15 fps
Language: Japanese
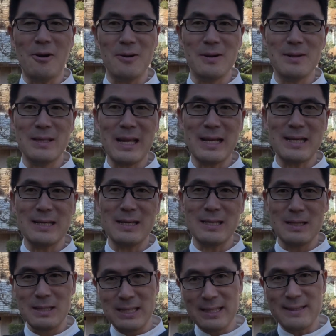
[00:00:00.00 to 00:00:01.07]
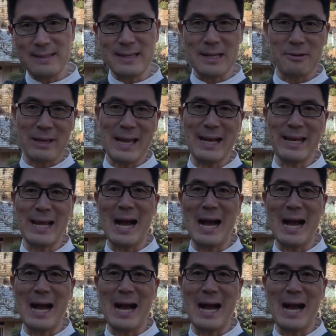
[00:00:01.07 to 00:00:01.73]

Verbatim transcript: のね、人生のキャ